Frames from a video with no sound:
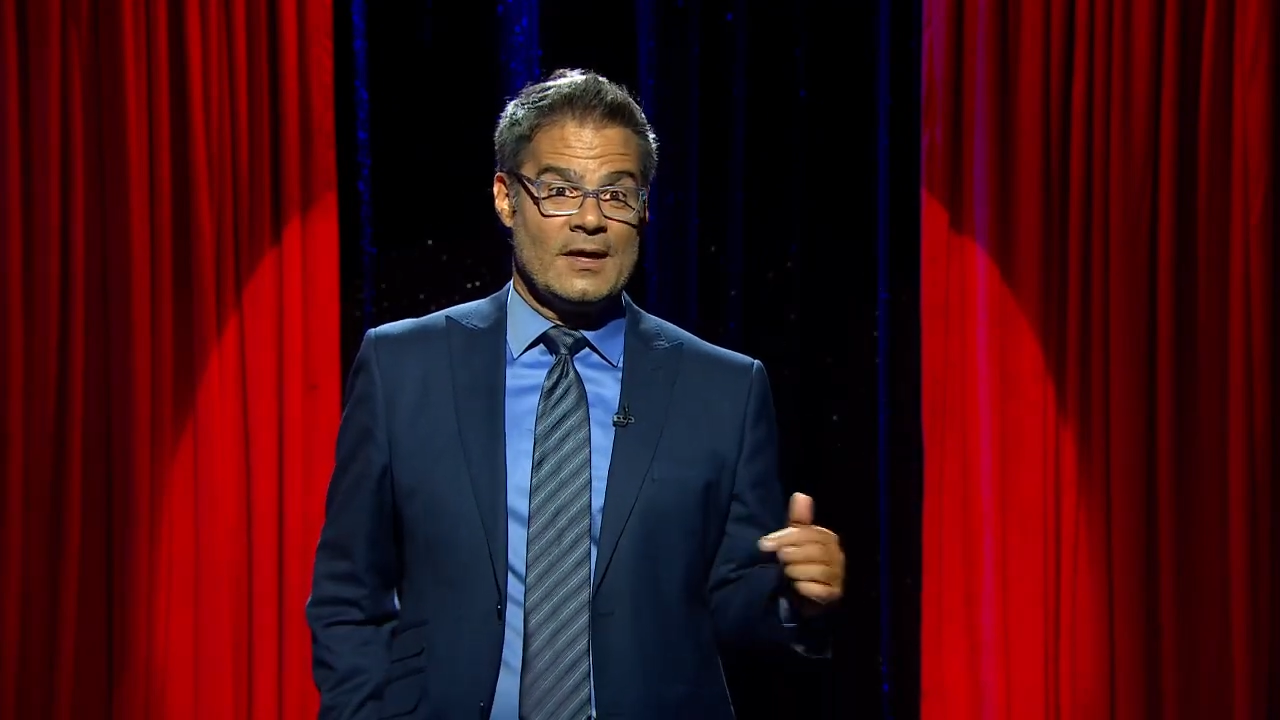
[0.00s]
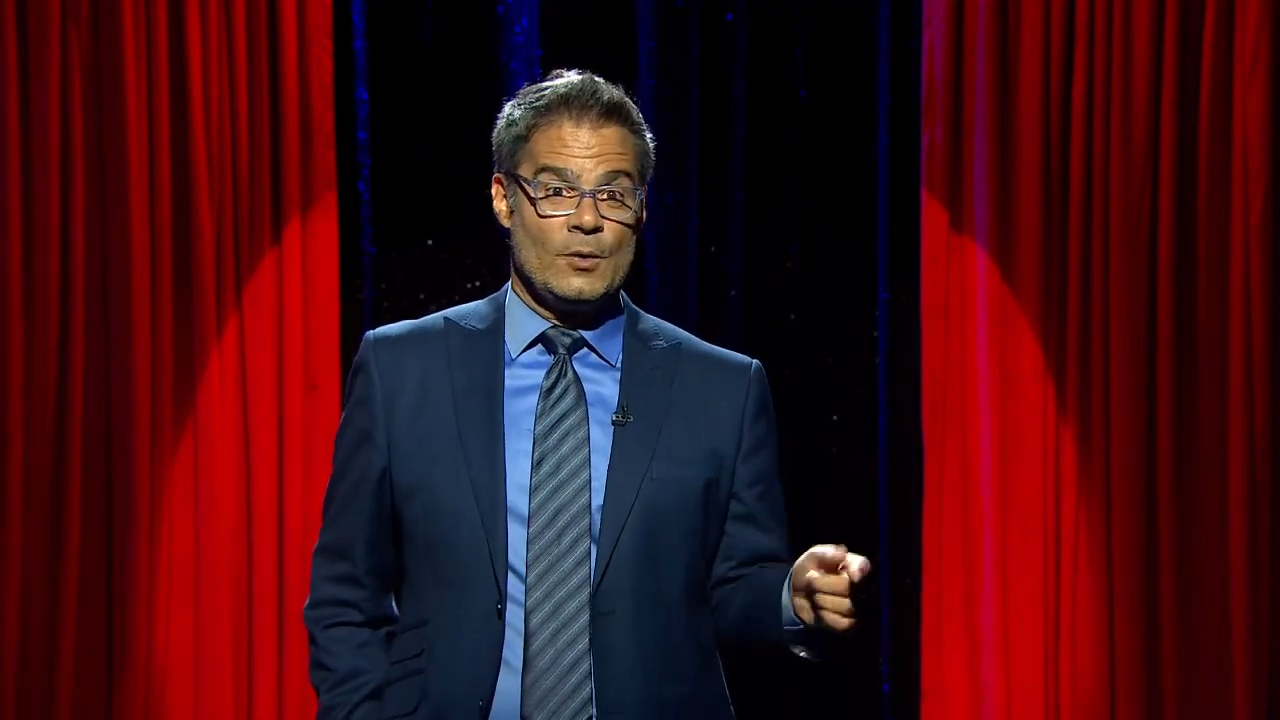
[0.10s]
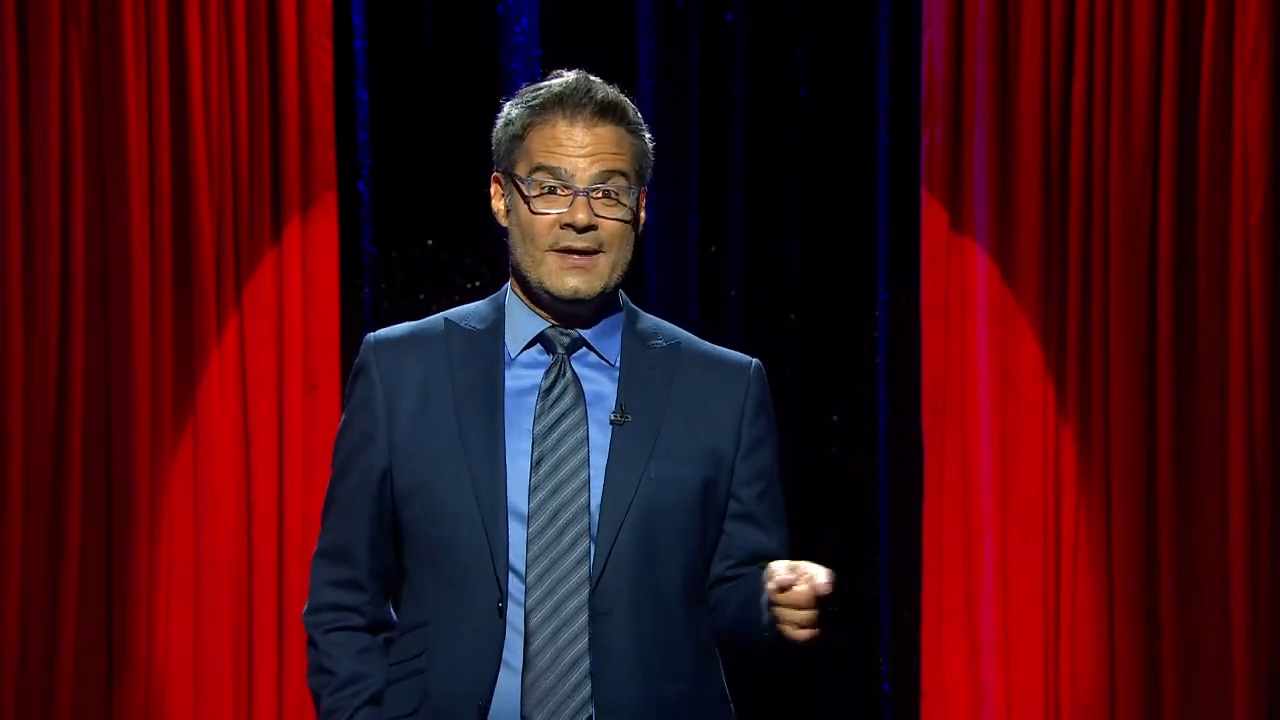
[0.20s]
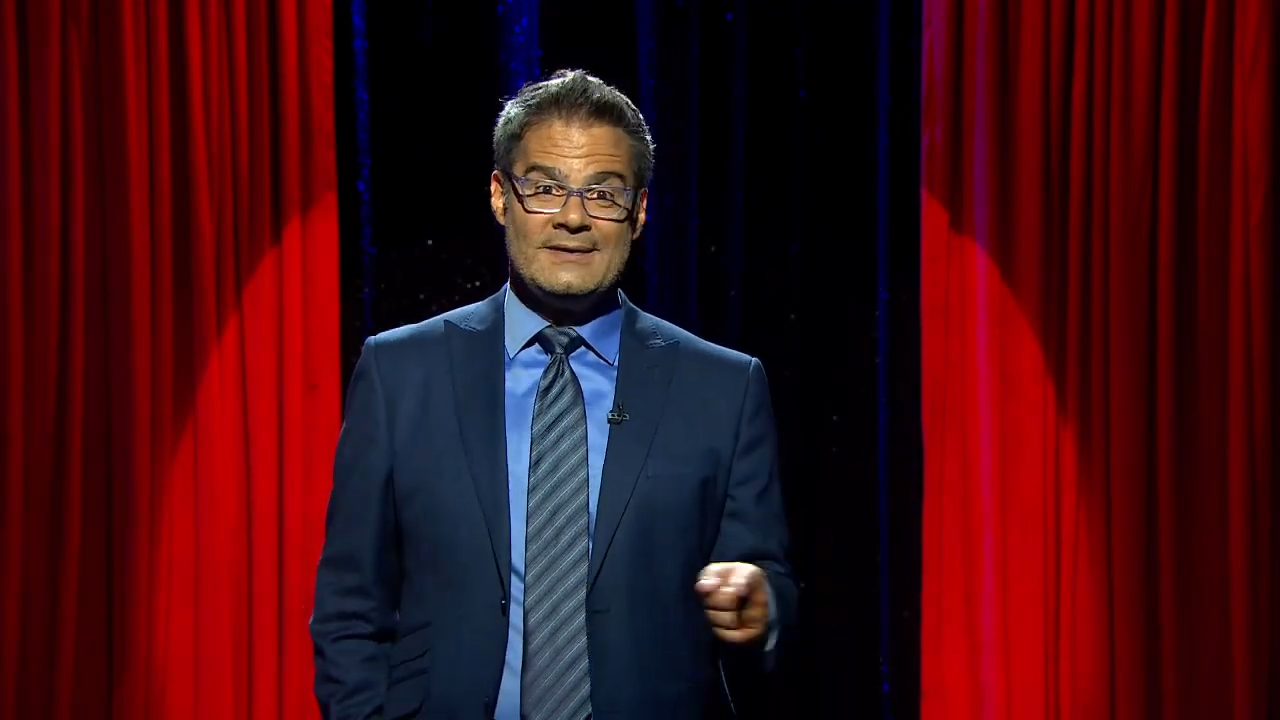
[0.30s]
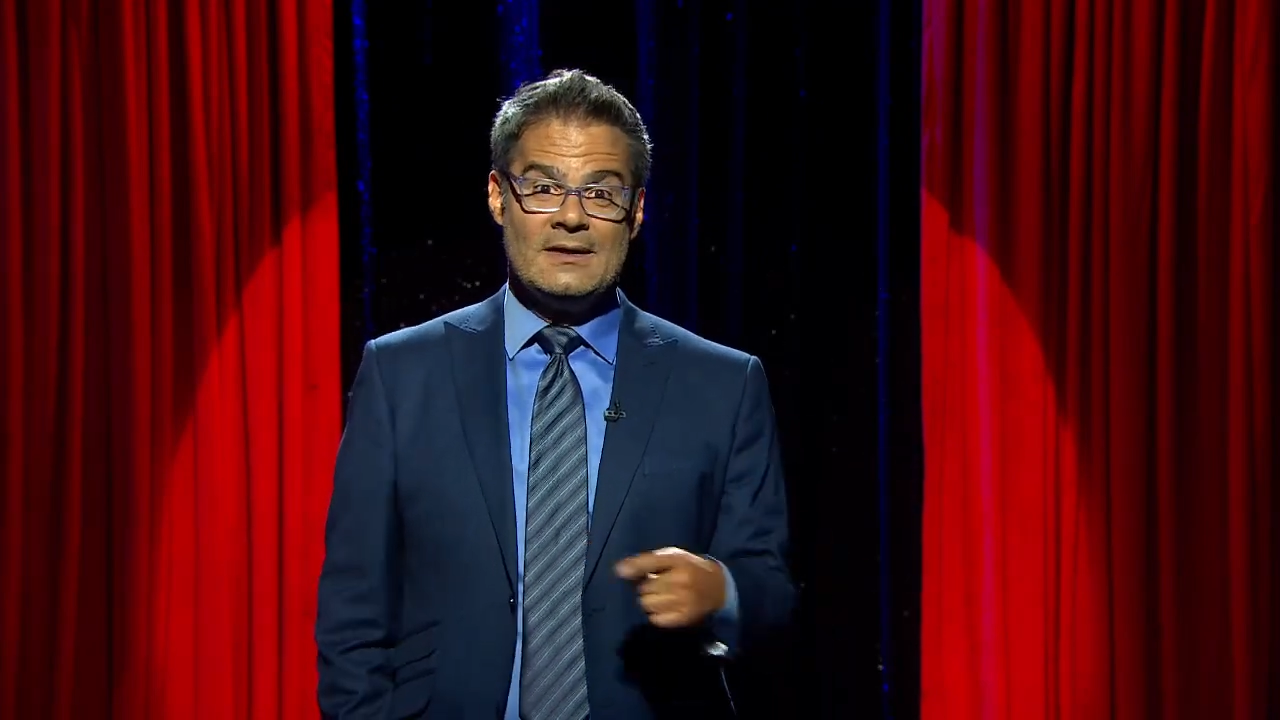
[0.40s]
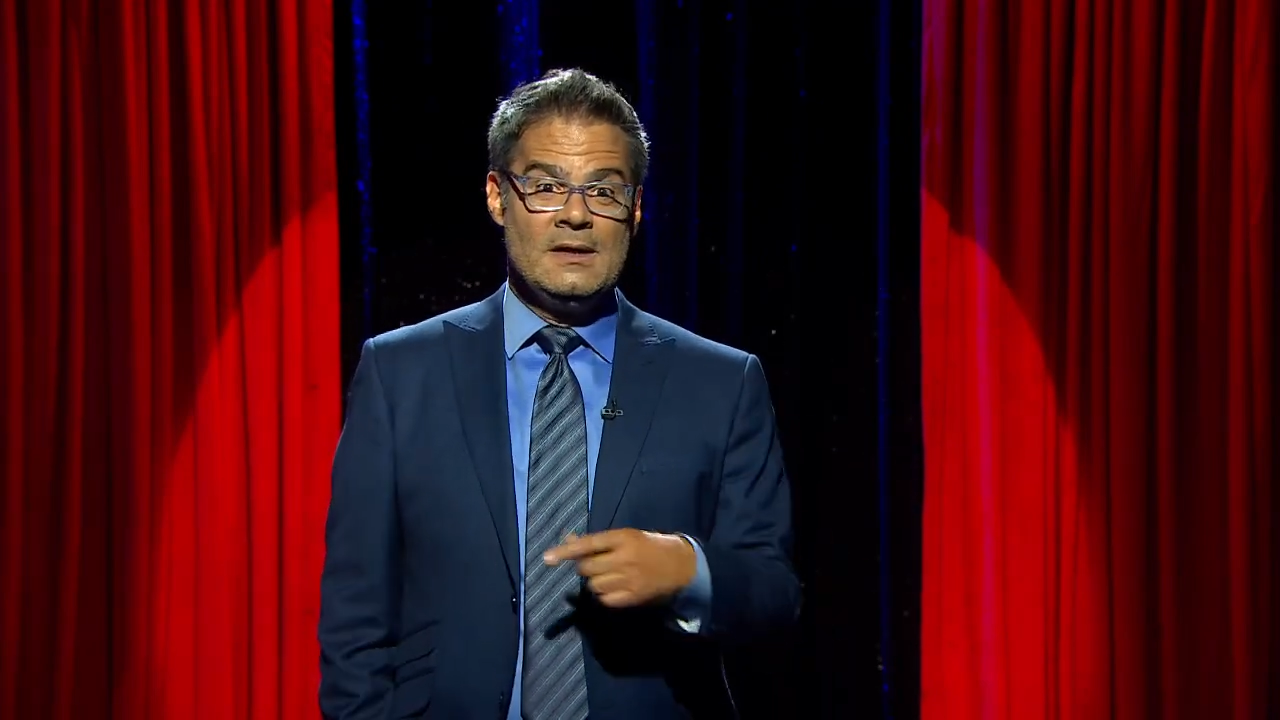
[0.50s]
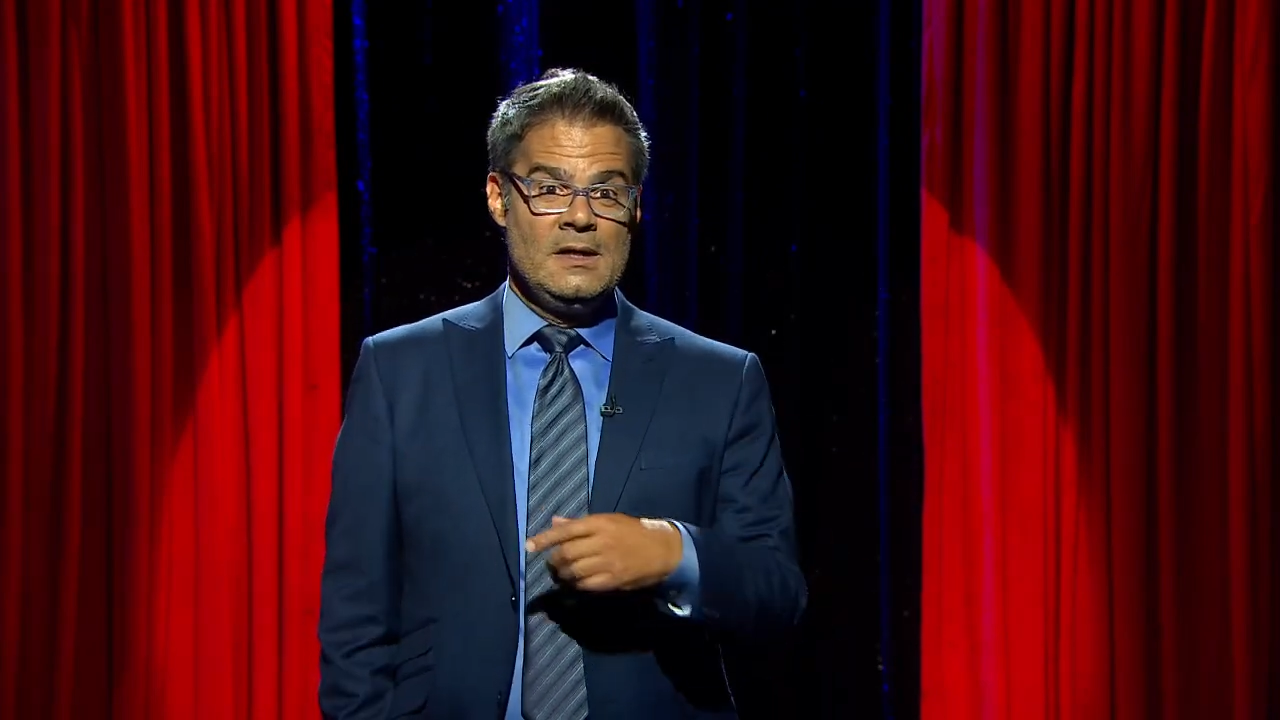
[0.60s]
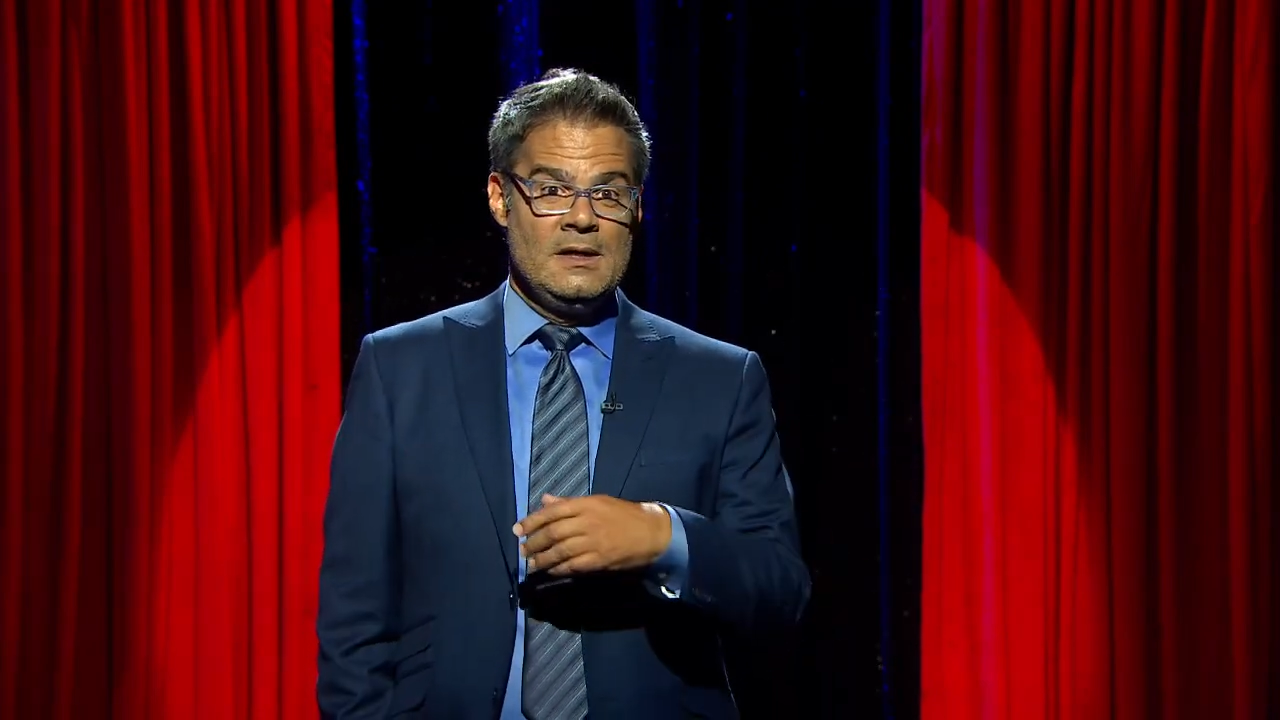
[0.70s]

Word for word: desconecten